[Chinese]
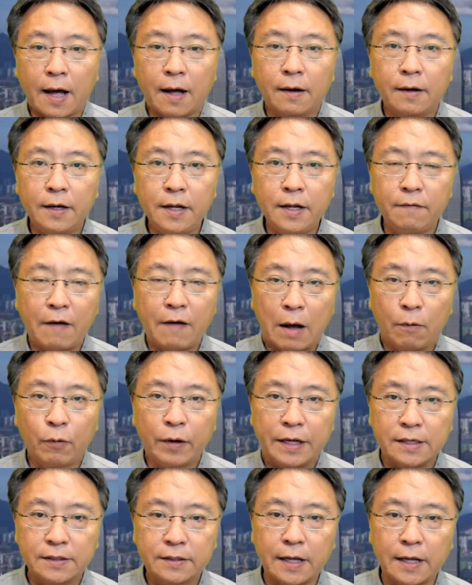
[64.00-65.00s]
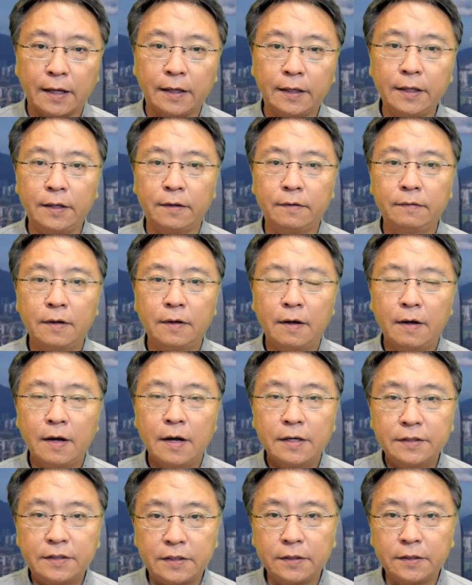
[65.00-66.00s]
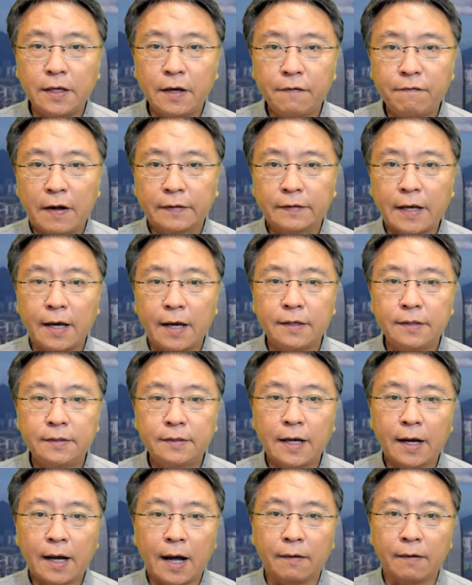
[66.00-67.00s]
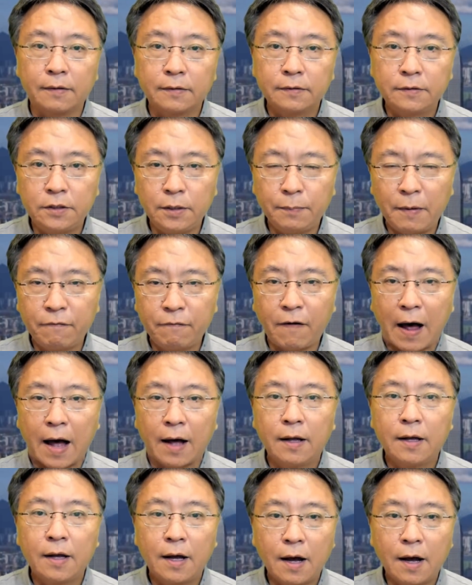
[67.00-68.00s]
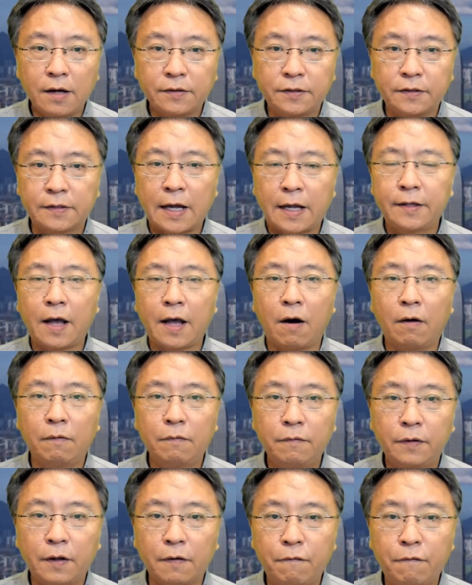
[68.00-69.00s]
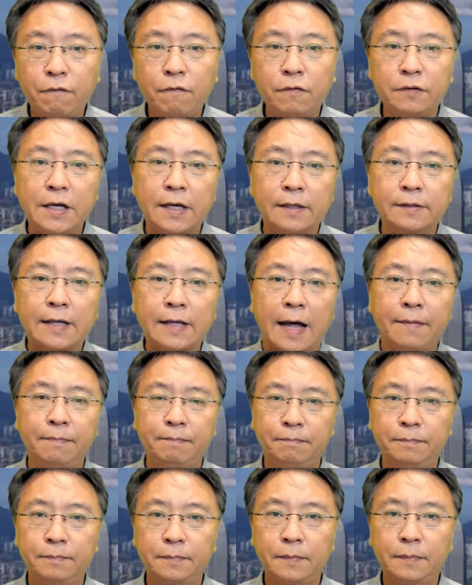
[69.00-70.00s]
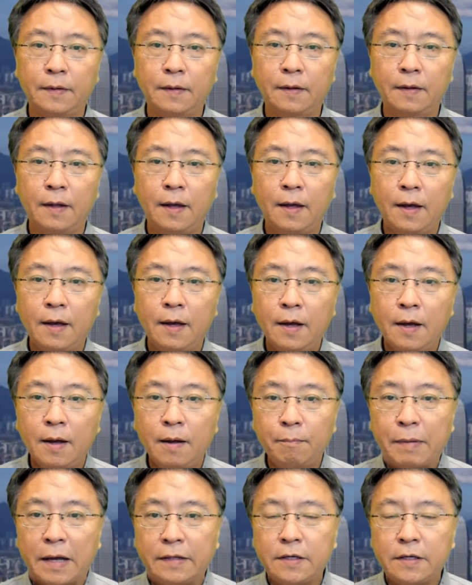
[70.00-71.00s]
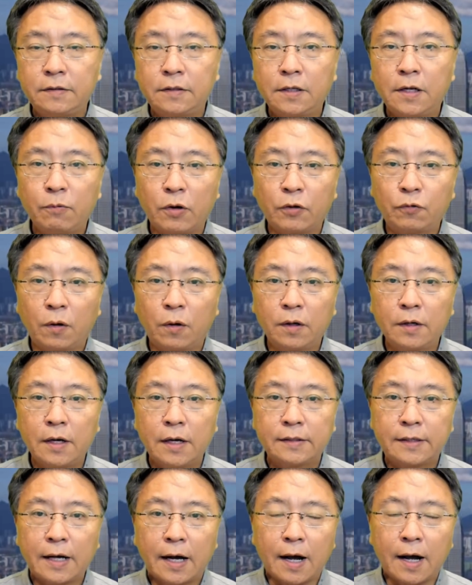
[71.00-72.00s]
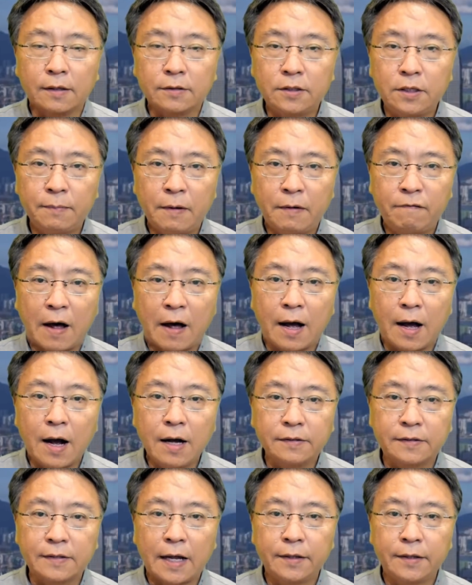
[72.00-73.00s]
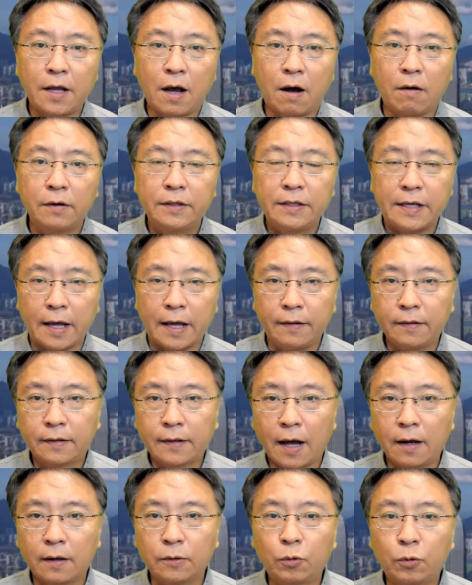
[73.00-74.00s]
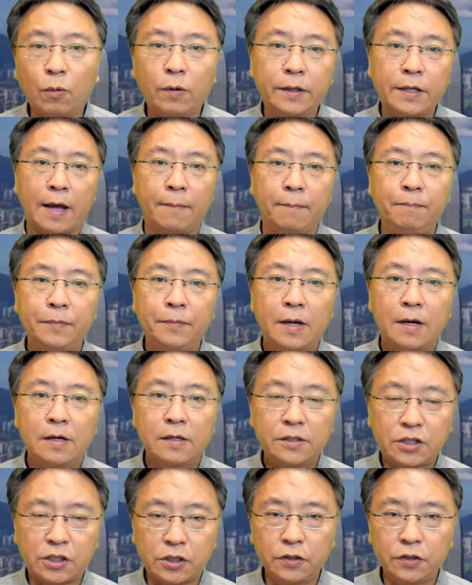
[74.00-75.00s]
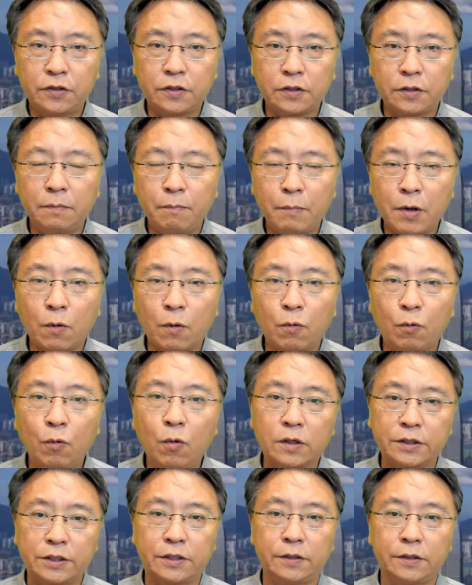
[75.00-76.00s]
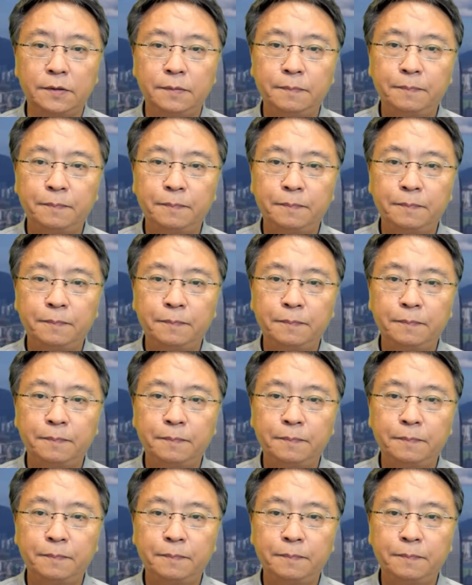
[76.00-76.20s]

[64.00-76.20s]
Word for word: 港立法会的审议，直接放在香港基本法二十三条的附件三。北京是认为说香港基本法二十三条延宕多年，迟迟没有落实，